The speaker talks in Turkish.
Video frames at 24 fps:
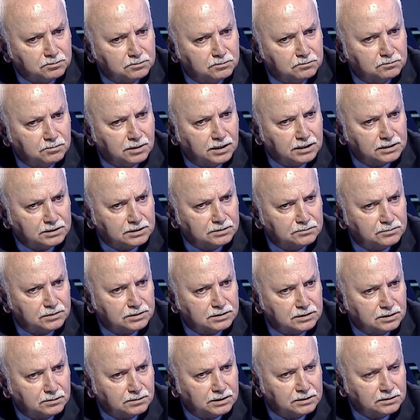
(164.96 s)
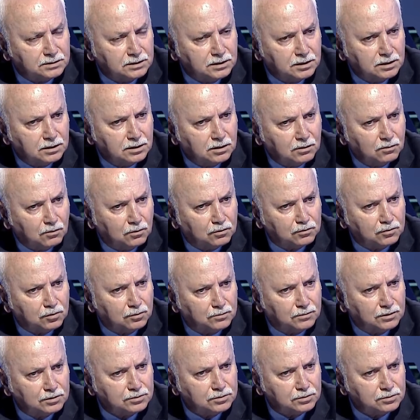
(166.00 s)
baktığımız zaman
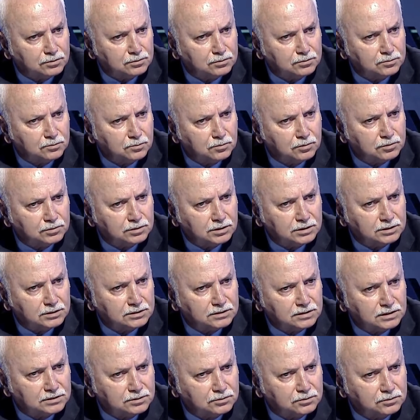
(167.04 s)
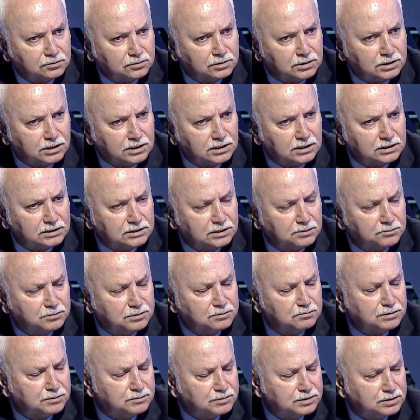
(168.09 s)
otomasyonu, modernizasyonu
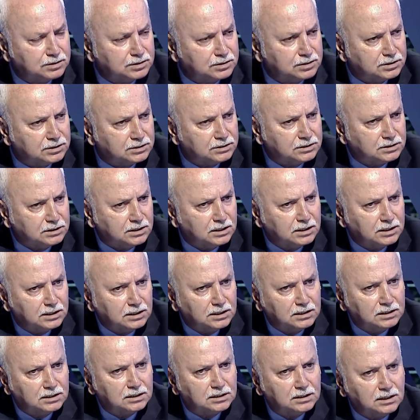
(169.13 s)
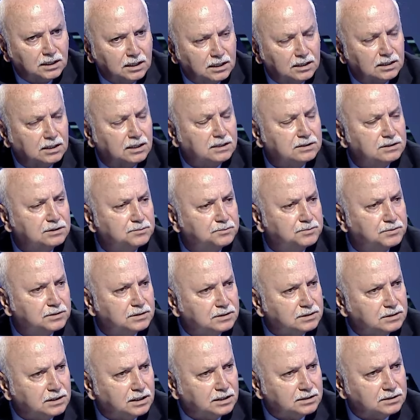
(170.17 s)
yakalayabilmemiz için e, hangar tipi
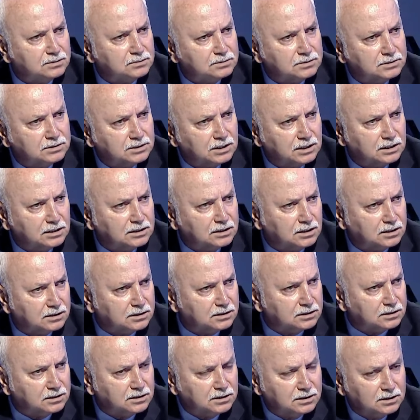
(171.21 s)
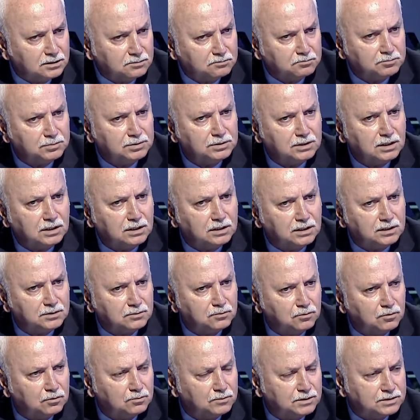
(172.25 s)
yani tek katlı
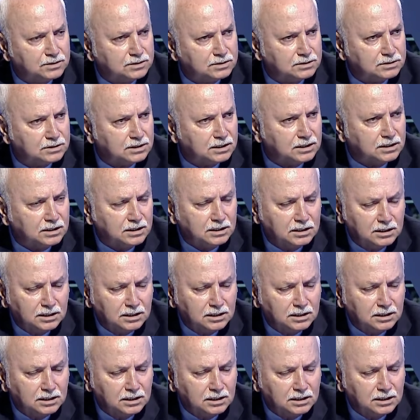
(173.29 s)
binaların olmasında